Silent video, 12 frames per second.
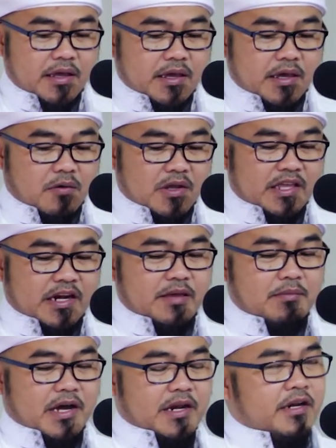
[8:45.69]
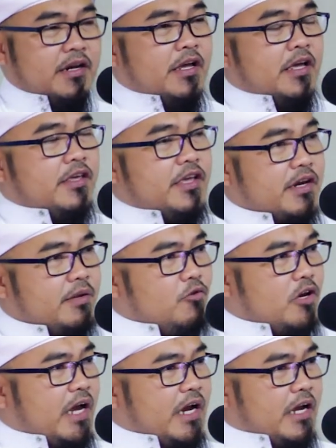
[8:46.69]
Ikhwatal iman yang
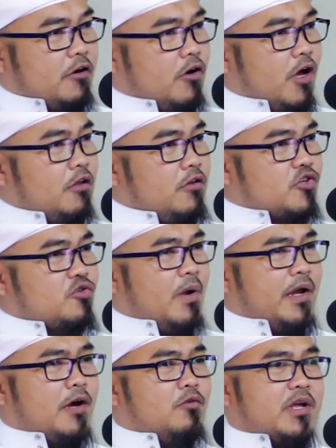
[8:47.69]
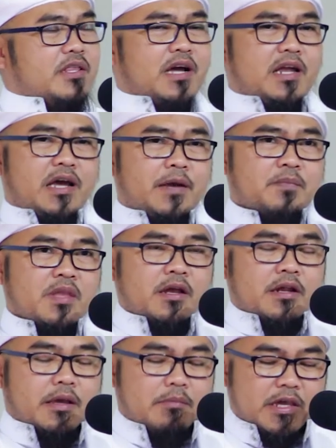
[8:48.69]
dimuliakan oleh Allah Subhanahu wa taala.
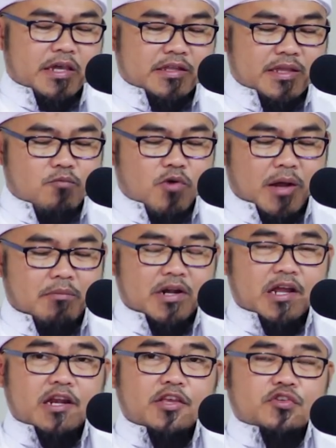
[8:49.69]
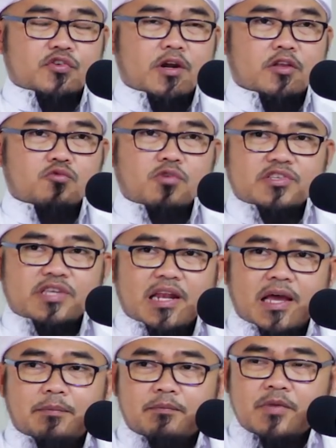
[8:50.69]
Nabi kita Muhammad alaihi salatu
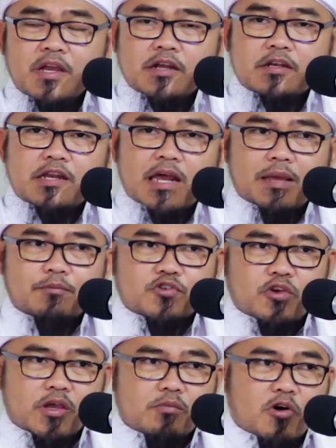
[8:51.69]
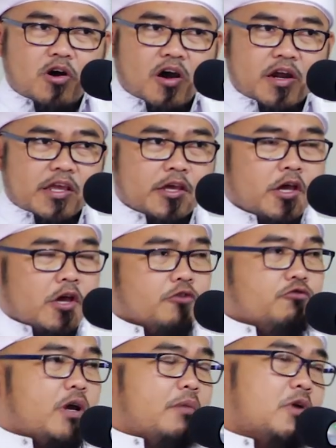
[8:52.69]
wasalam di dalam Sahih Bukhari
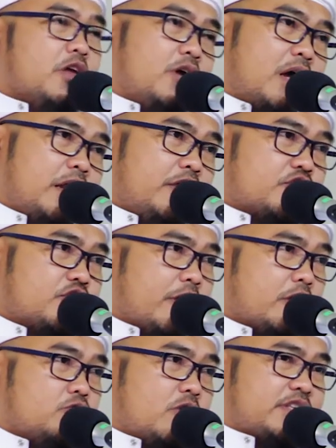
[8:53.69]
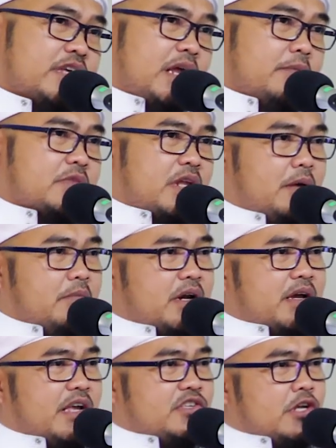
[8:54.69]
juga beliau alaihi salatu wasalam telah
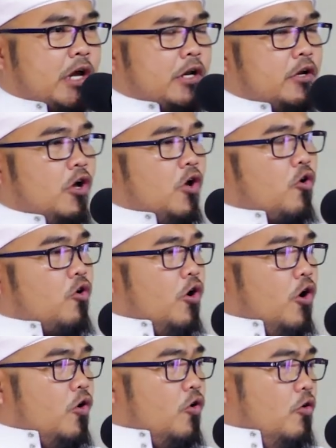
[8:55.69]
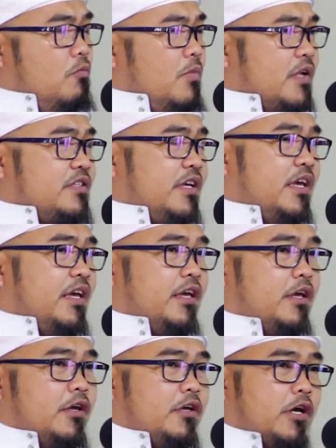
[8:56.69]
menegaskan kullu
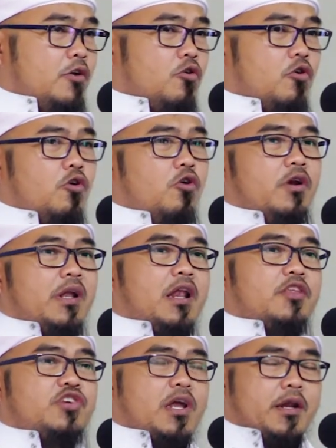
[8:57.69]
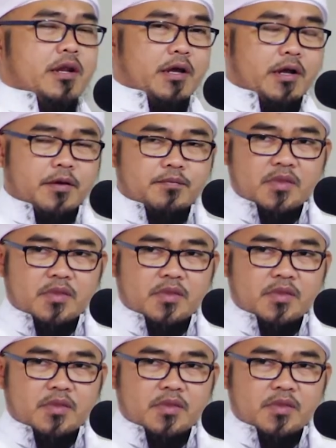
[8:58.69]
ummati yadkhulunal jannah